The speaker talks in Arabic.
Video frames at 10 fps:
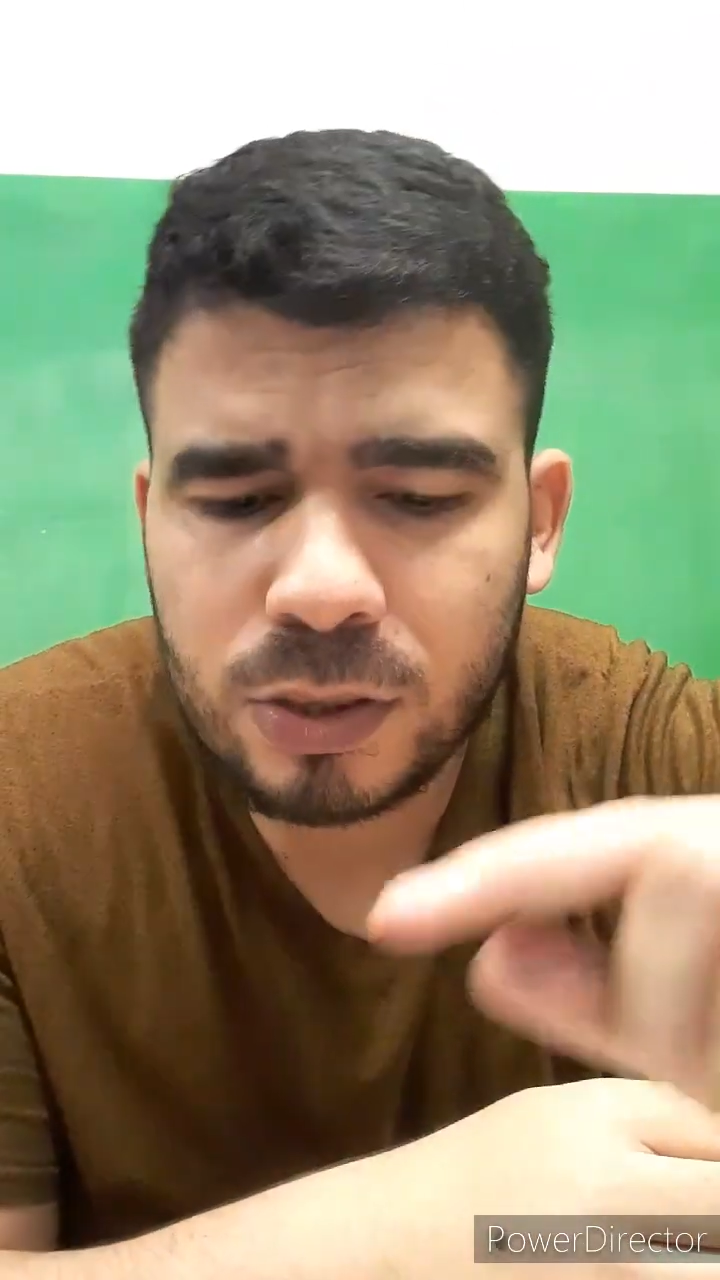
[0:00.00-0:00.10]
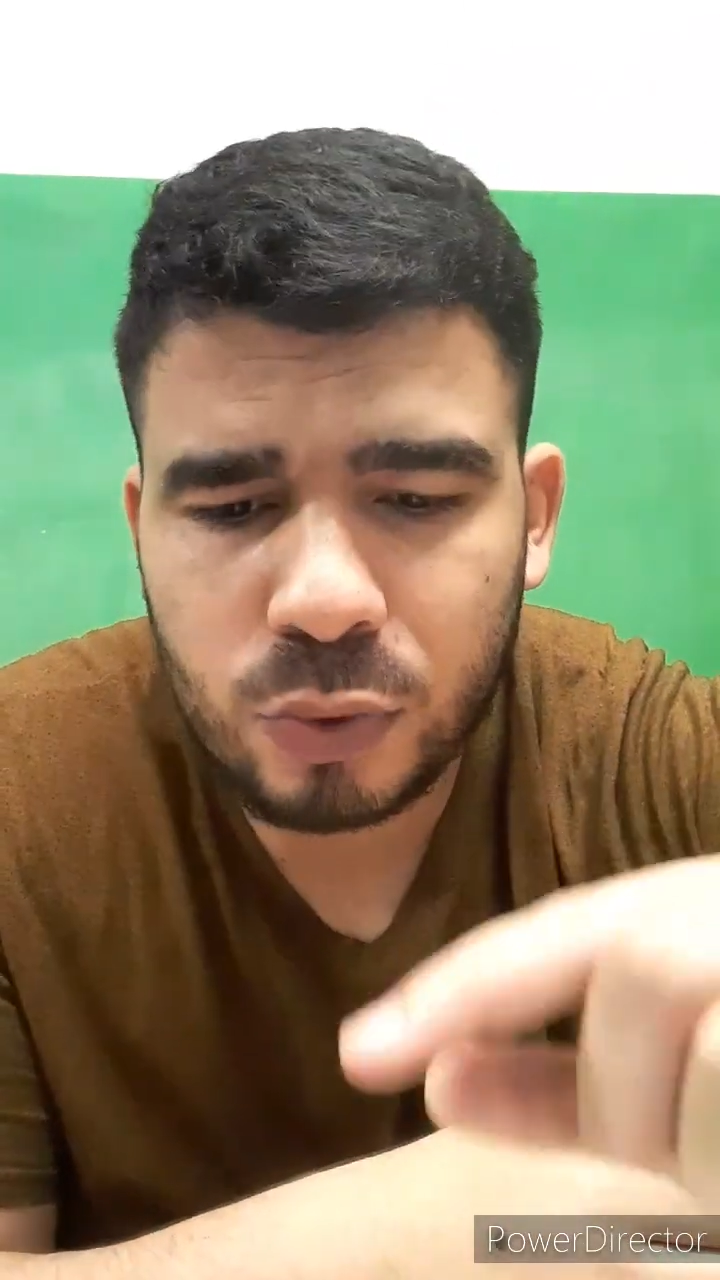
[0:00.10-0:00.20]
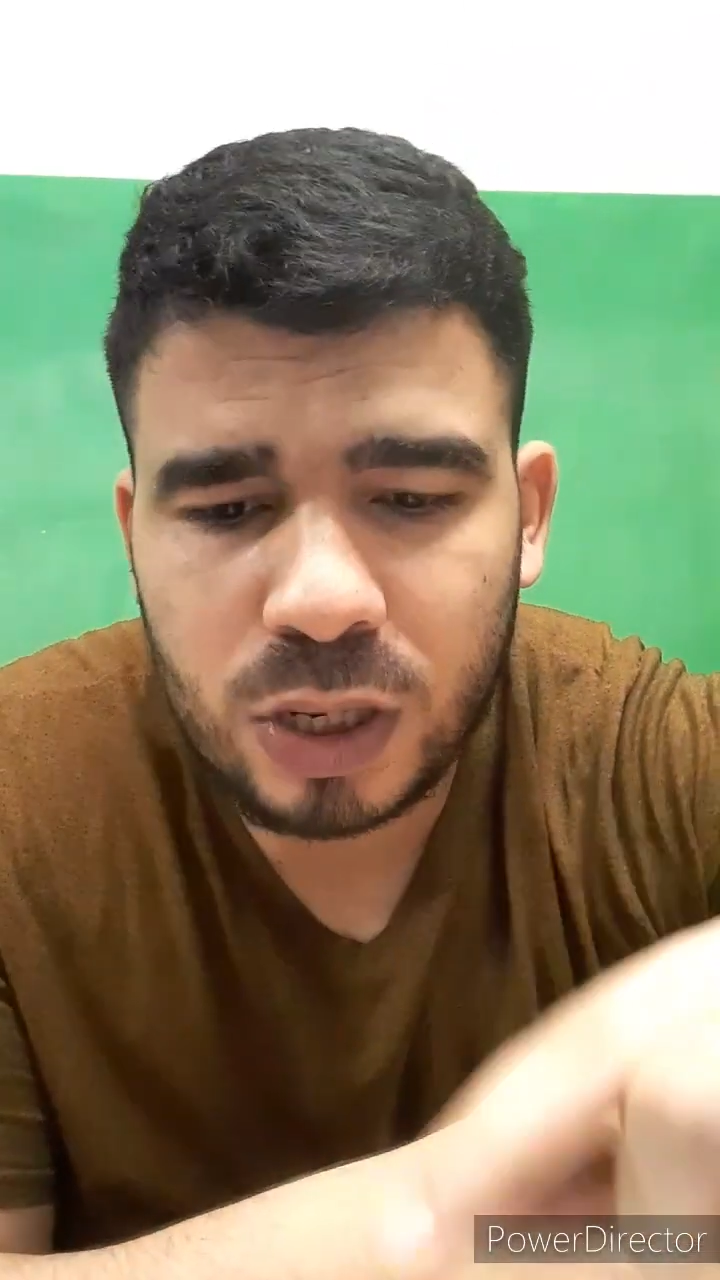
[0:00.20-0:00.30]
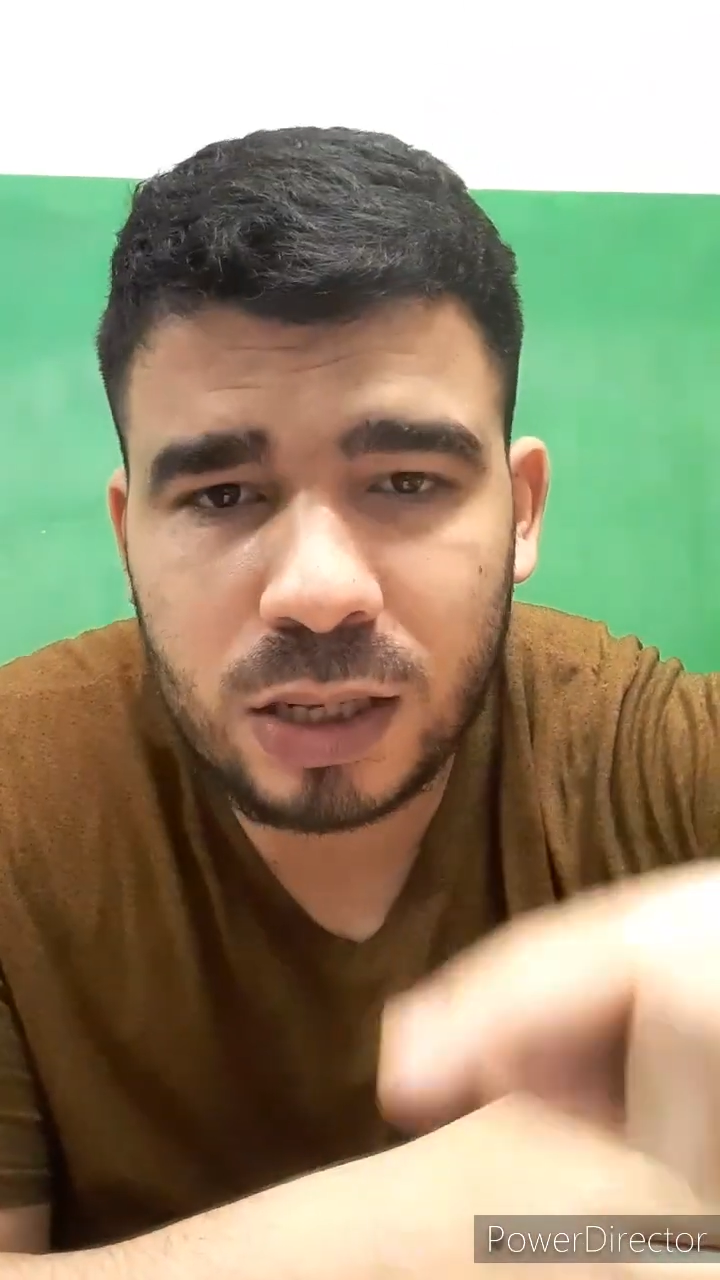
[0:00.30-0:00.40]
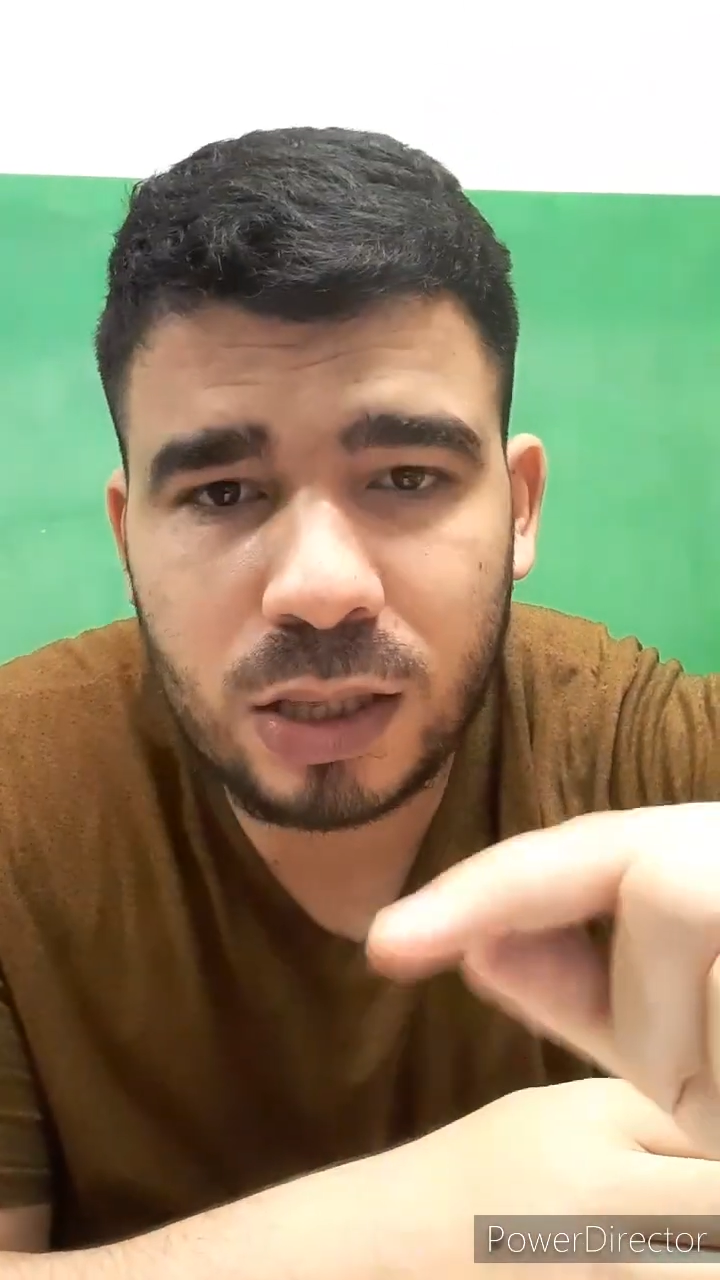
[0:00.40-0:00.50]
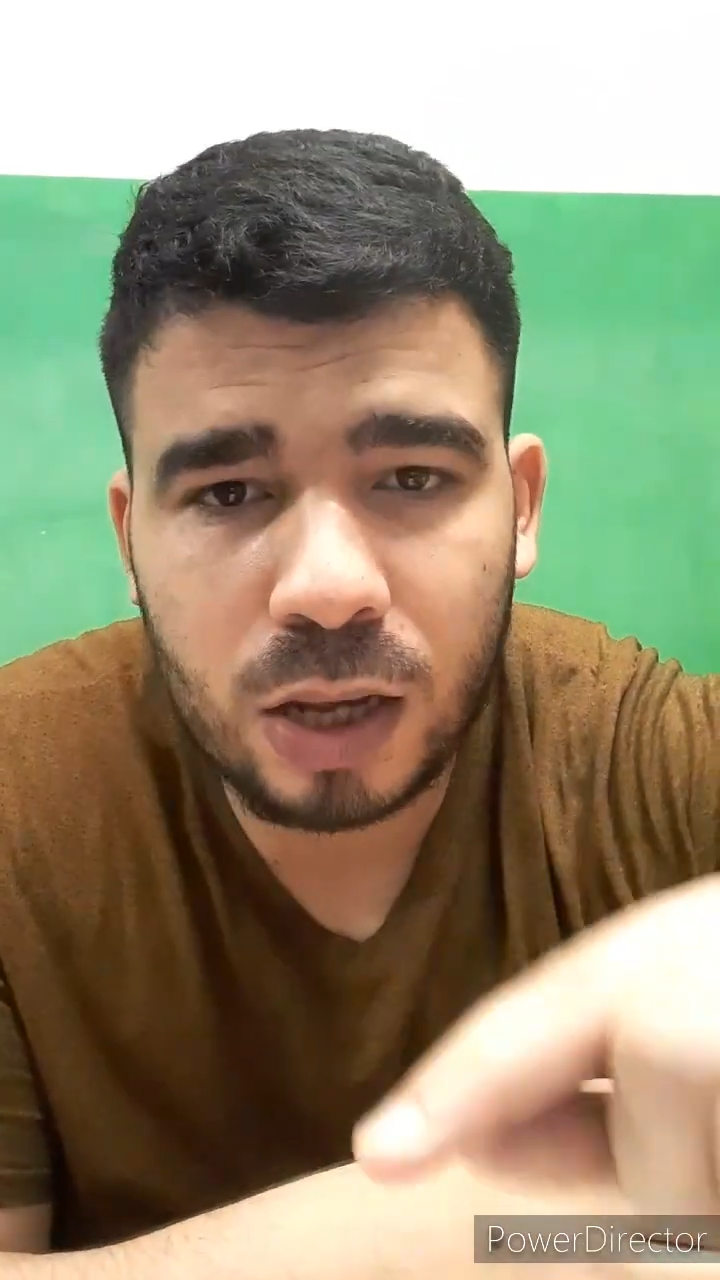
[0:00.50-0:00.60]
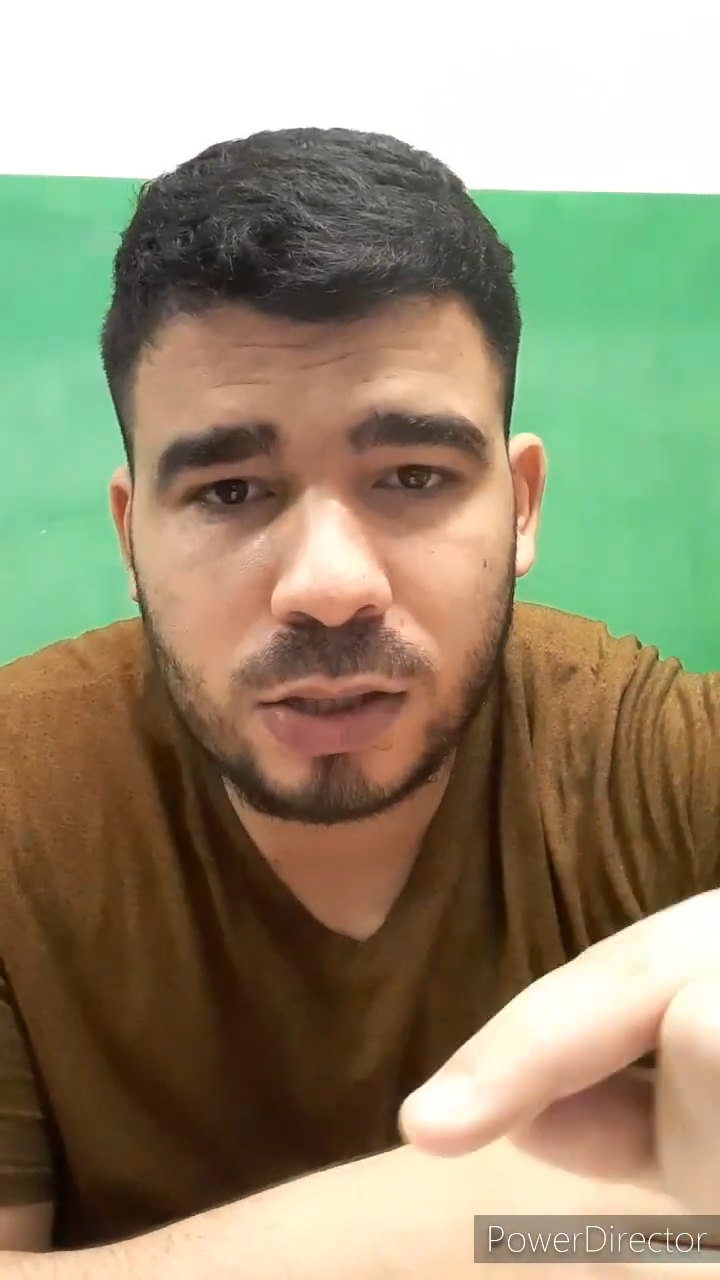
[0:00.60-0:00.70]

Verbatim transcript: تريد